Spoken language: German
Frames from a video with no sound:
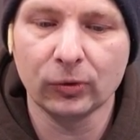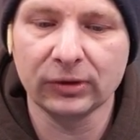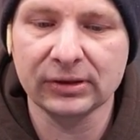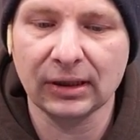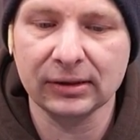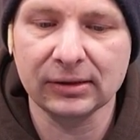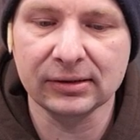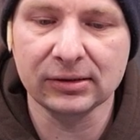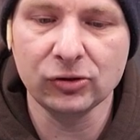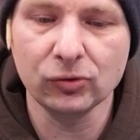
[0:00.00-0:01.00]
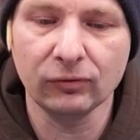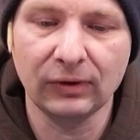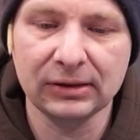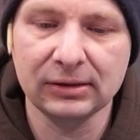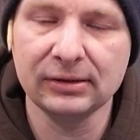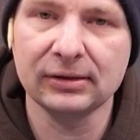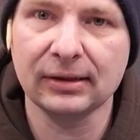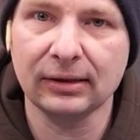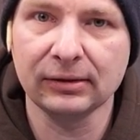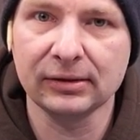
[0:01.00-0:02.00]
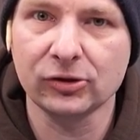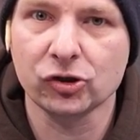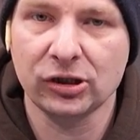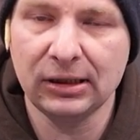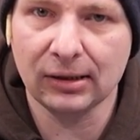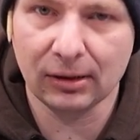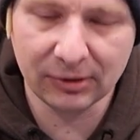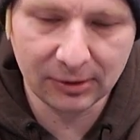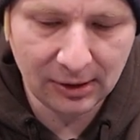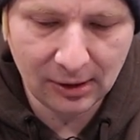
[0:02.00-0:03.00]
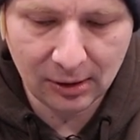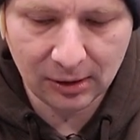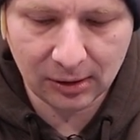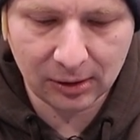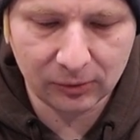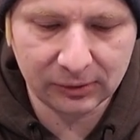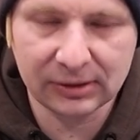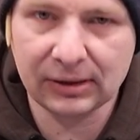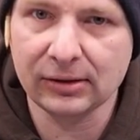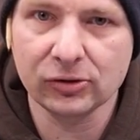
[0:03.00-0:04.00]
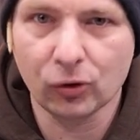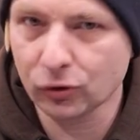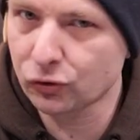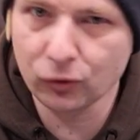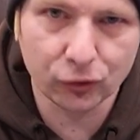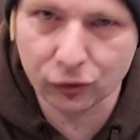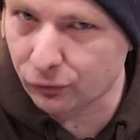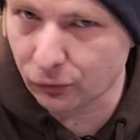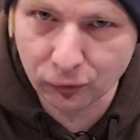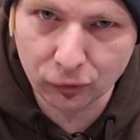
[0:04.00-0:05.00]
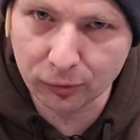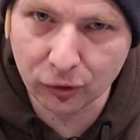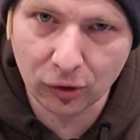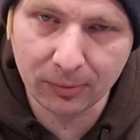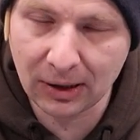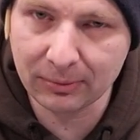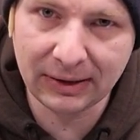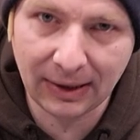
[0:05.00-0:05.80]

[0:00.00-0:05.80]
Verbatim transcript: Und das sage ich jetzt nicht nur, weil ich diese Sachen jetzt hier stehen habe äh, und das Ganze kostenlos zur Verfügung bekommen habe.